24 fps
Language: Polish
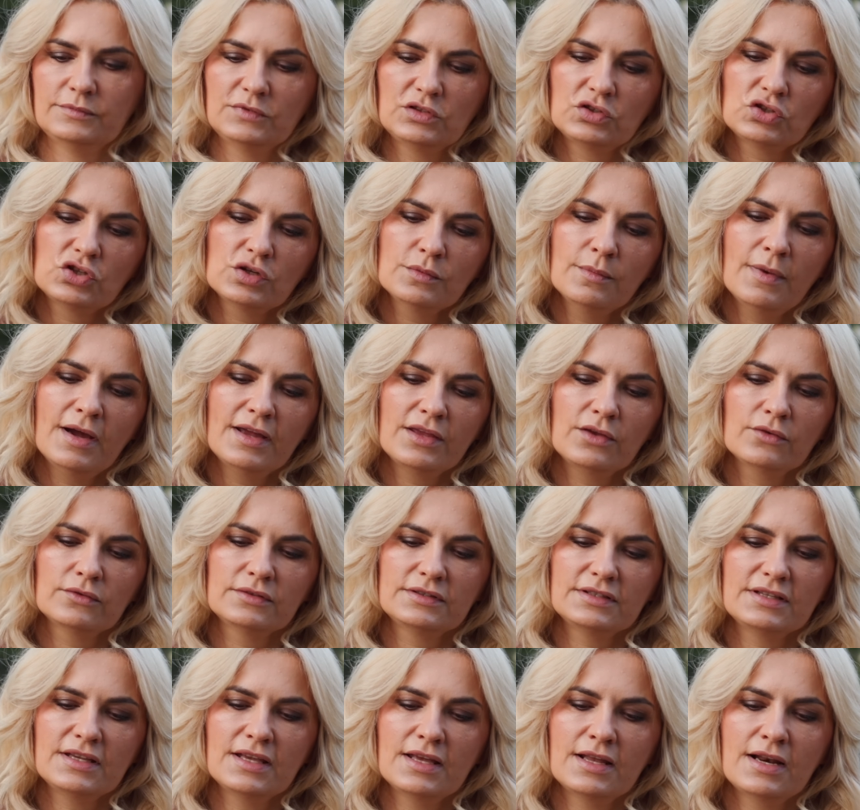
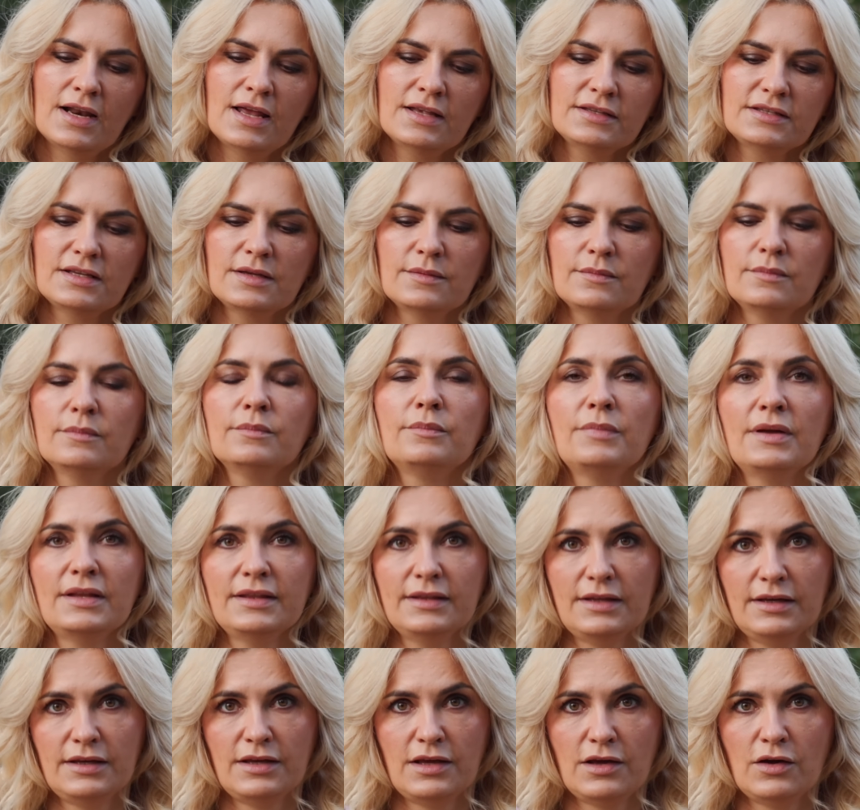trzymając je razem,
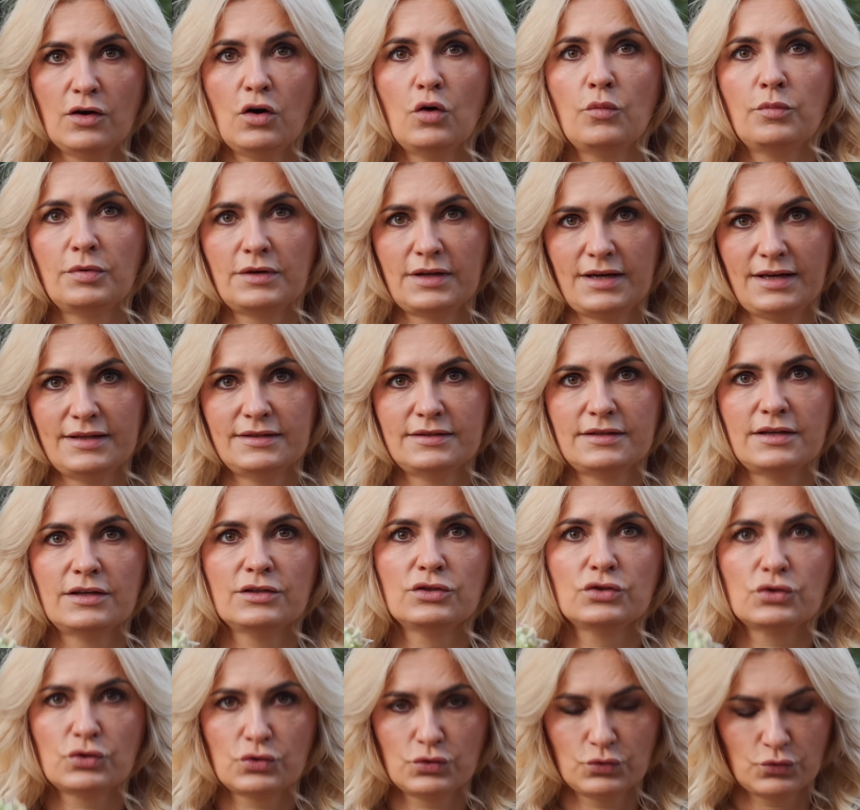będę je
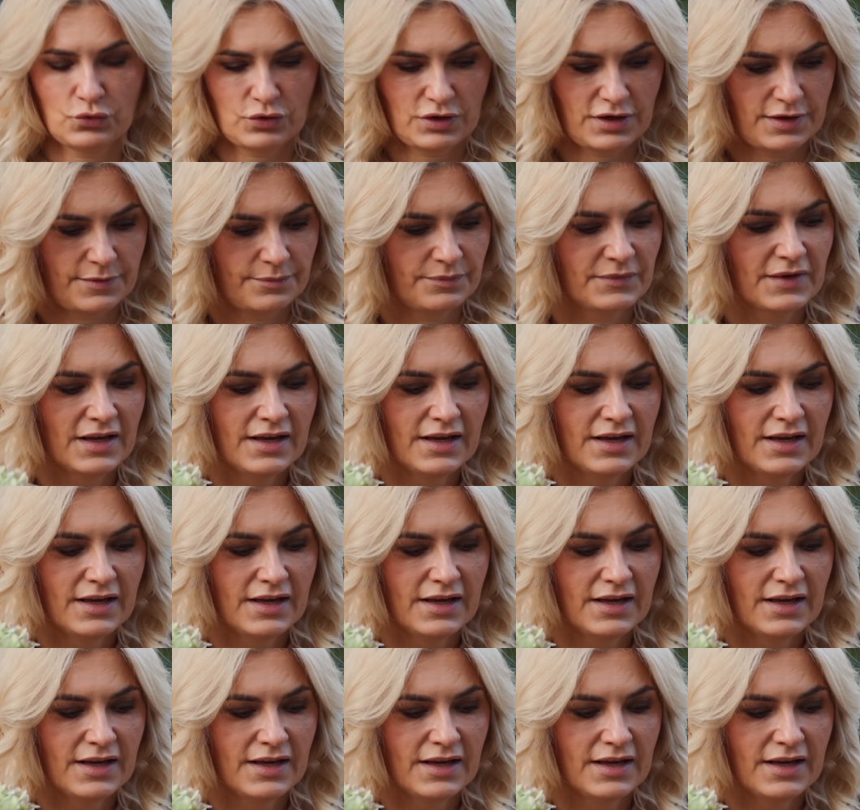obkręcać sznurkiem.